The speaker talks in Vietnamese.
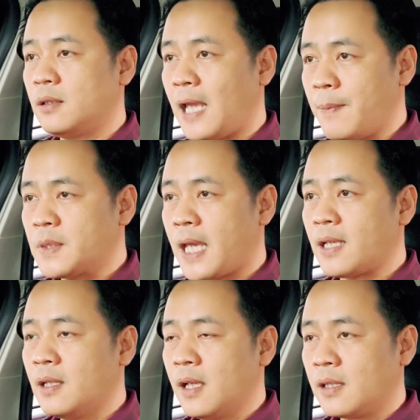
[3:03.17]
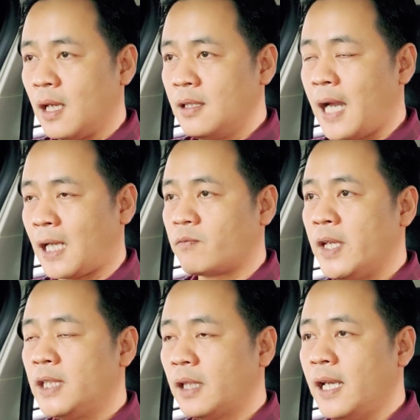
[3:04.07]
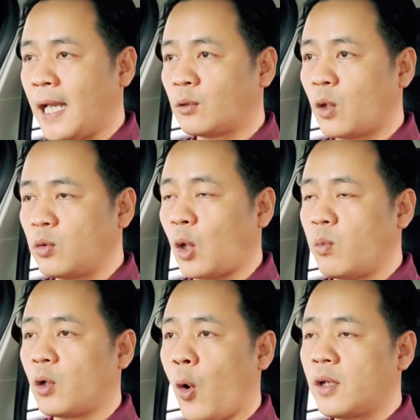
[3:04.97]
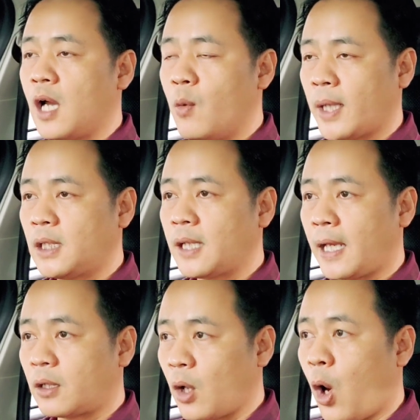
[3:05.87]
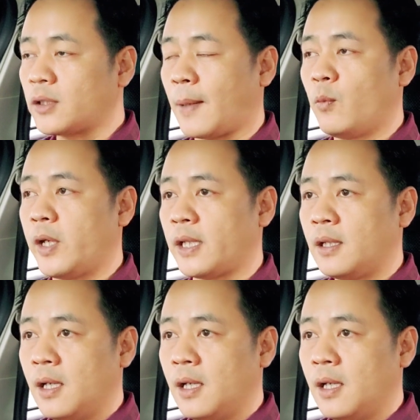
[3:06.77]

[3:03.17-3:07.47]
giám sát những hành vi tiến hành tố tụng của cơ quan chức năng có thẩm quyền